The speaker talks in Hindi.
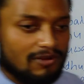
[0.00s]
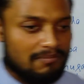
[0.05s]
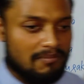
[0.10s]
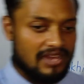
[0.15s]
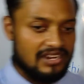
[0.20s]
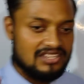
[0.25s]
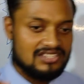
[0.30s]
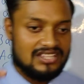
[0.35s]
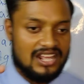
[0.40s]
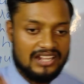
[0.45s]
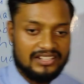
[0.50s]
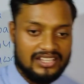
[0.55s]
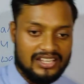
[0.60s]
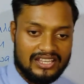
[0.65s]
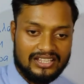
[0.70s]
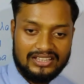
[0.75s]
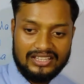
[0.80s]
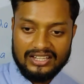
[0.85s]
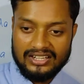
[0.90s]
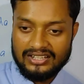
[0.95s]
ऑफ मैरिज शादी
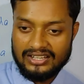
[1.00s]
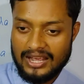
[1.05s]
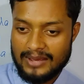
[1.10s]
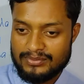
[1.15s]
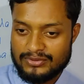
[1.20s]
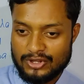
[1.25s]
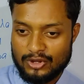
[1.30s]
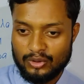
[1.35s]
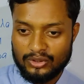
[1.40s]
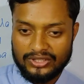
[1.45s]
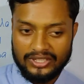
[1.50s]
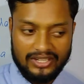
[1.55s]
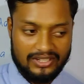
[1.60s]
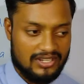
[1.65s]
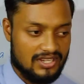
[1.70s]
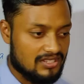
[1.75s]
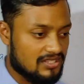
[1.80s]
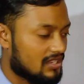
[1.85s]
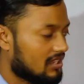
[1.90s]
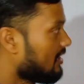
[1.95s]
कितने टाइप्स के होते हैं
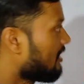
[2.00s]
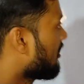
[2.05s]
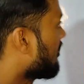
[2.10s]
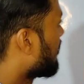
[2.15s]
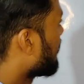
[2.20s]
जैसे